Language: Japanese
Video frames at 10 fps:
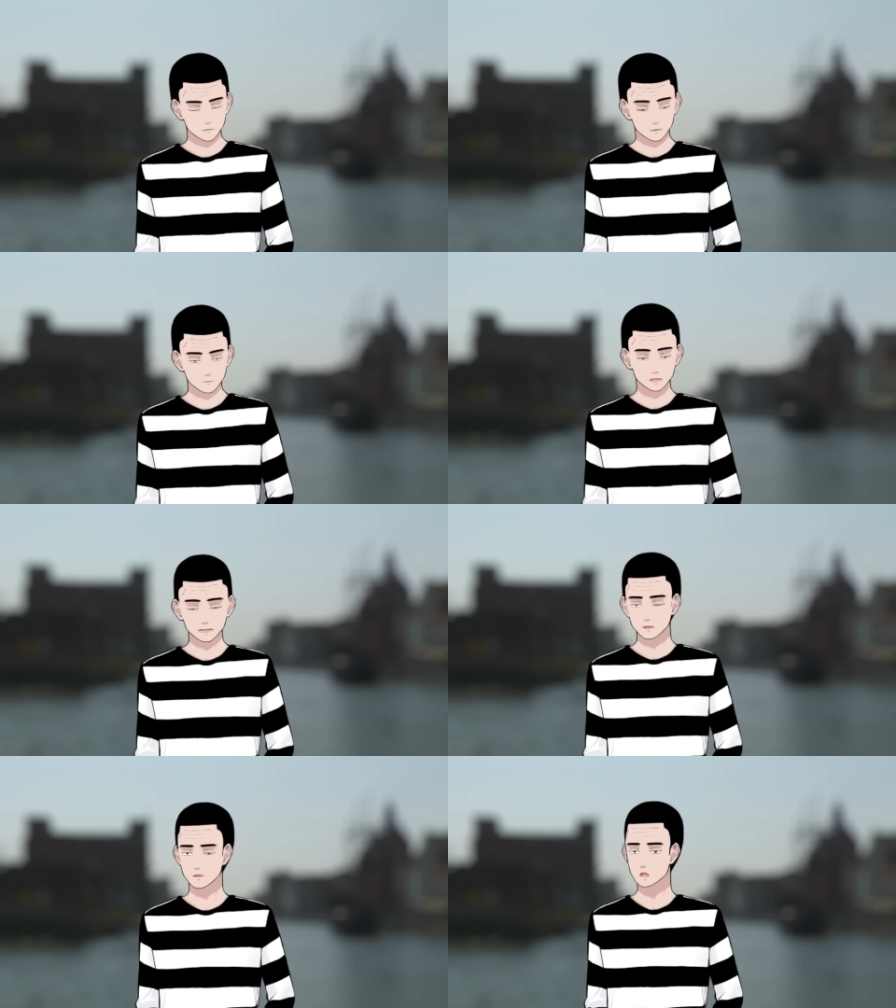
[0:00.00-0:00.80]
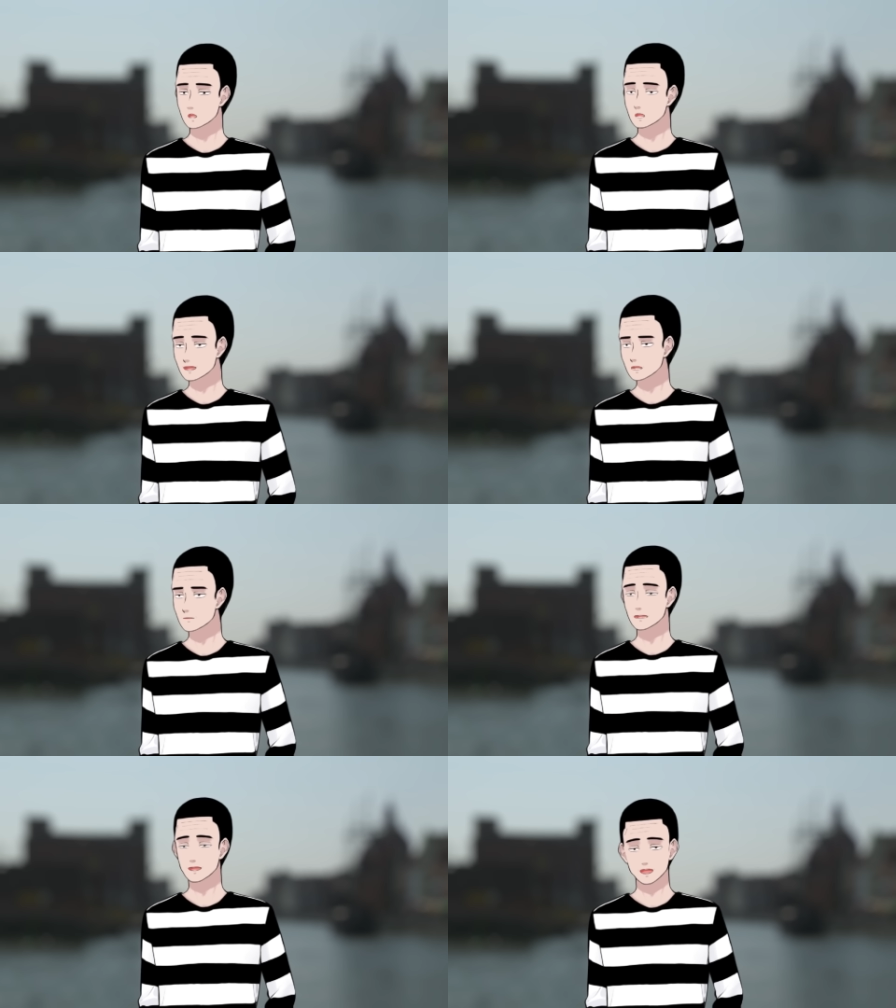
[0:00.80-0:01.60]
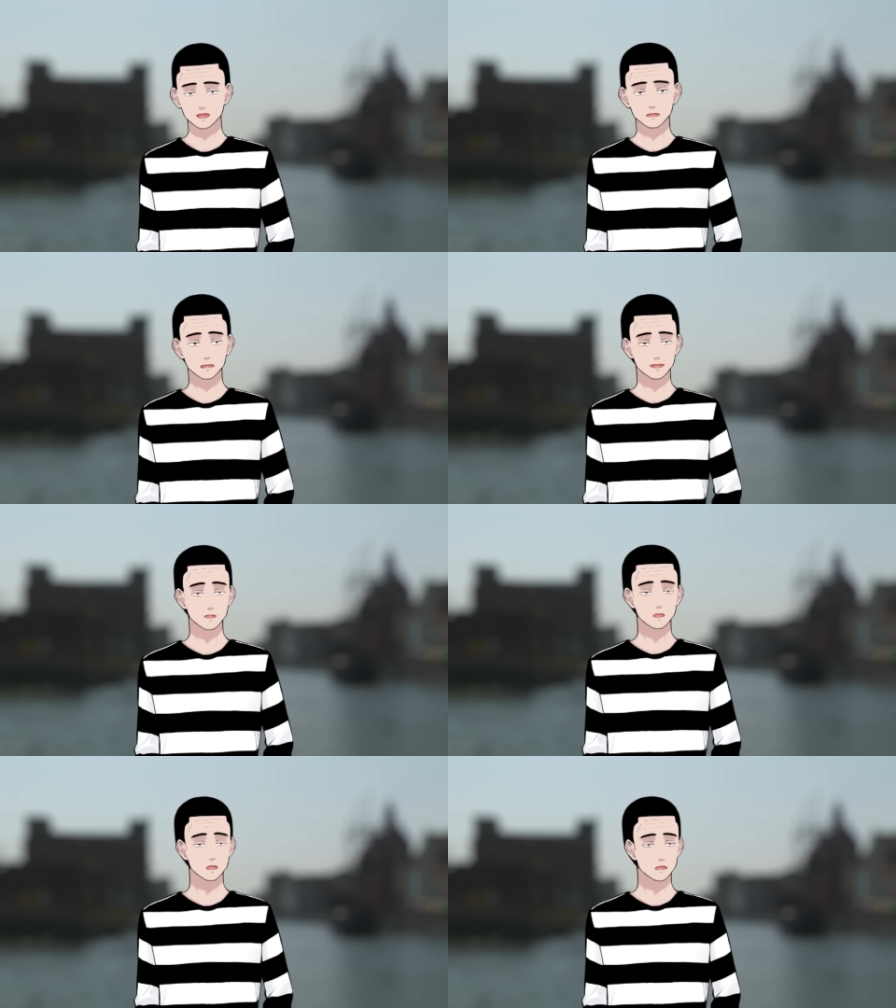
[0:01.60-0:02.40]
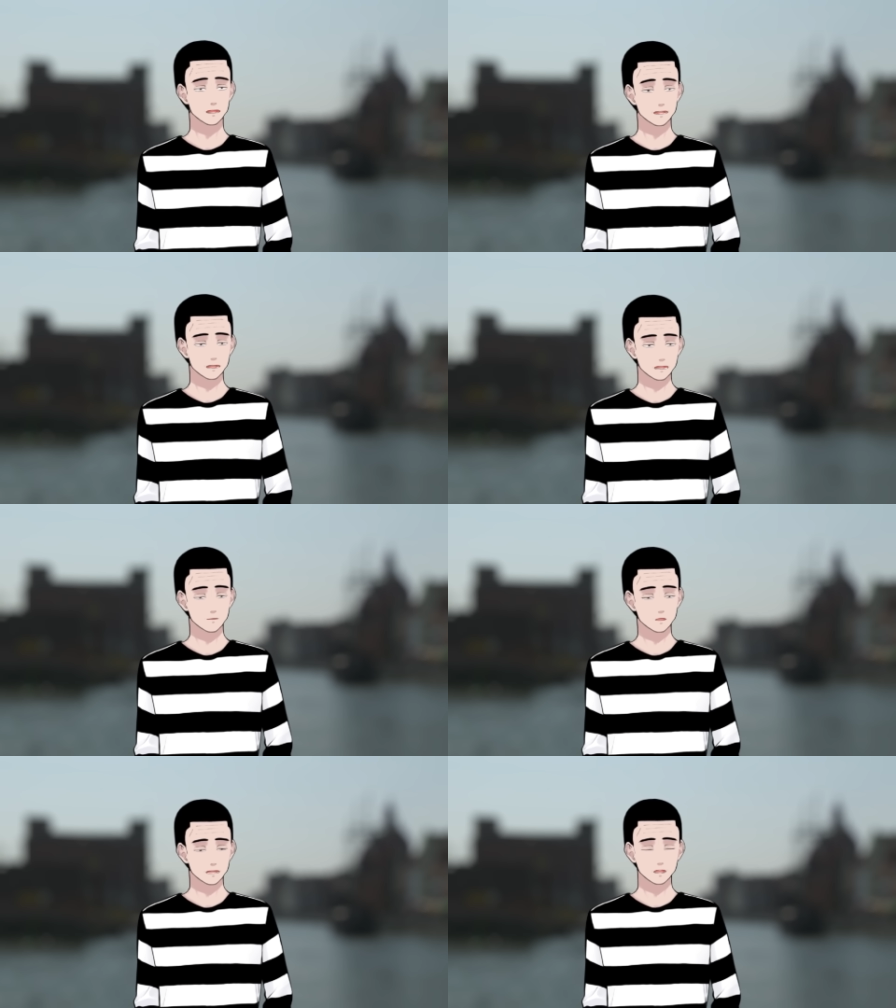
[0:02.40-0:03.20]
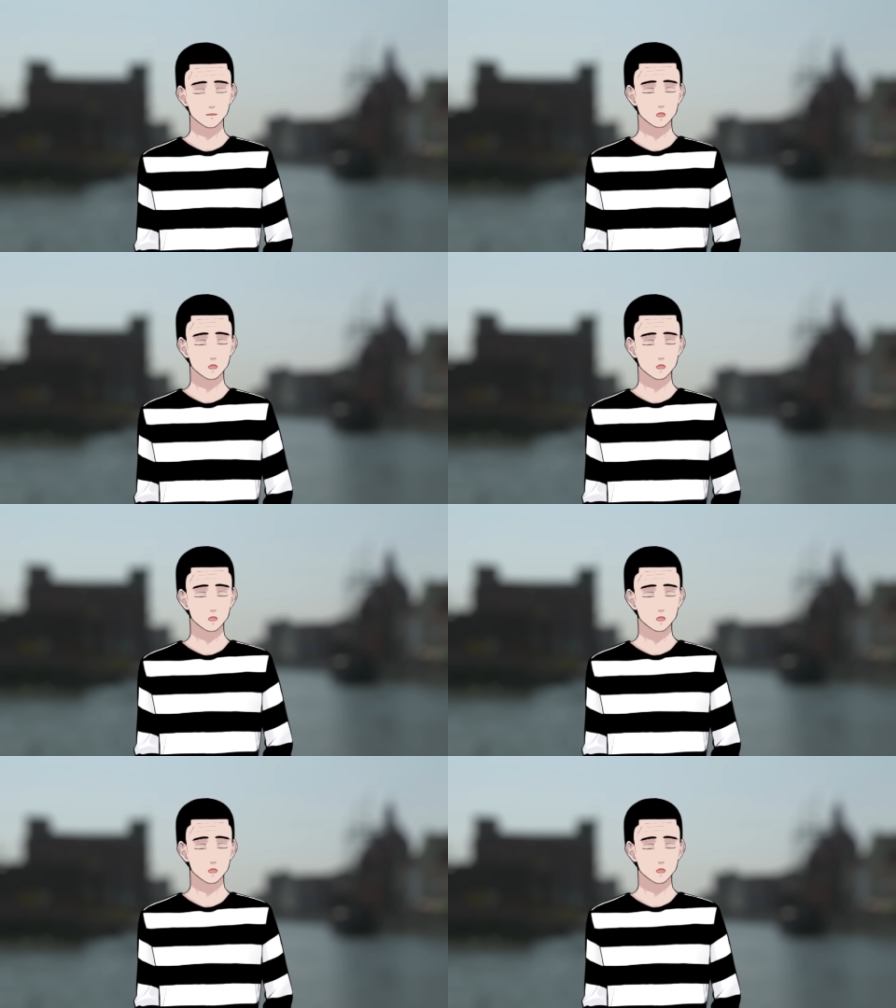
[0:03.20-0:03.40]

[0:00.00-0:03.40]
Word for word: こういったことを少し前にね事件が